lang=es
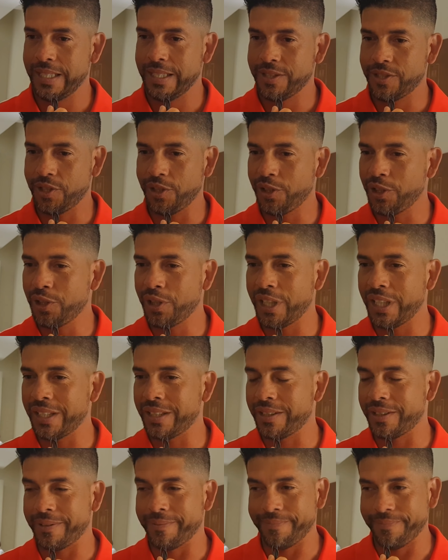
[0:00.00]
yo creo que,
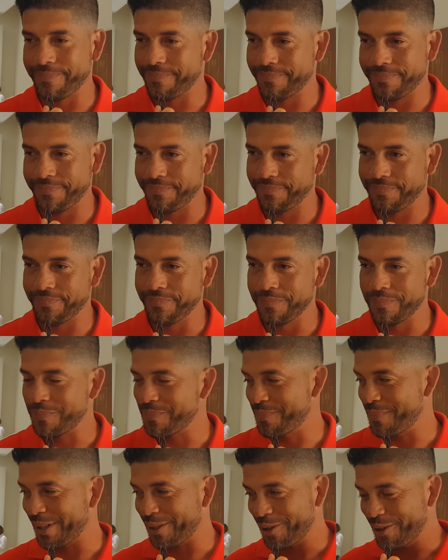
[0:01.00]

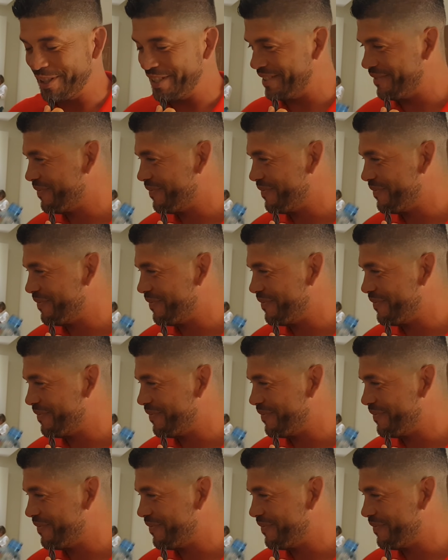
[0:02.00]
perdón,